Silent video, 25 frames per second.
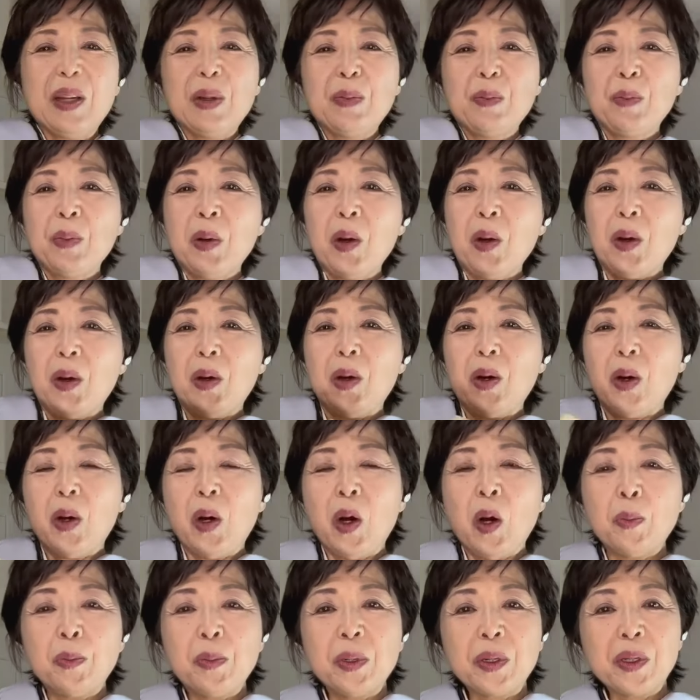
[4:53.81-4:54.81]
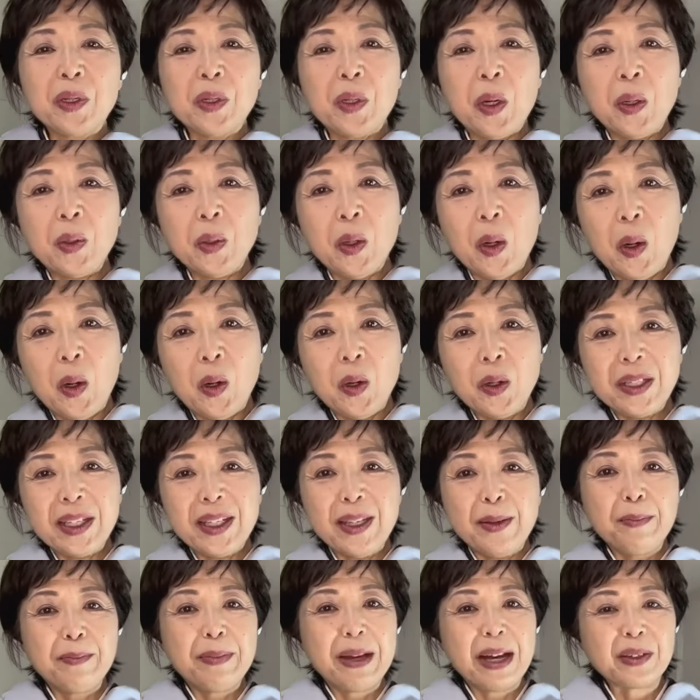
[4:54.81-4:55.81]
もう本袋の本
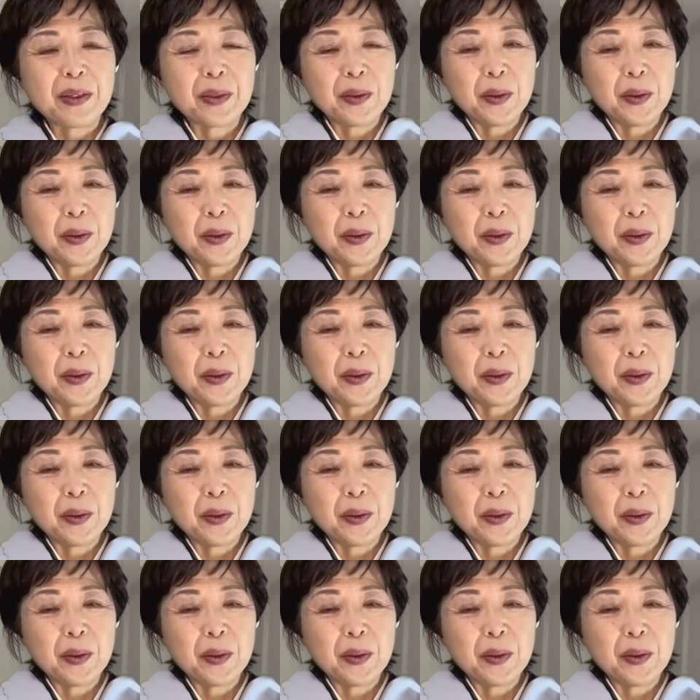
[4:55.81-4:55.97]
金箔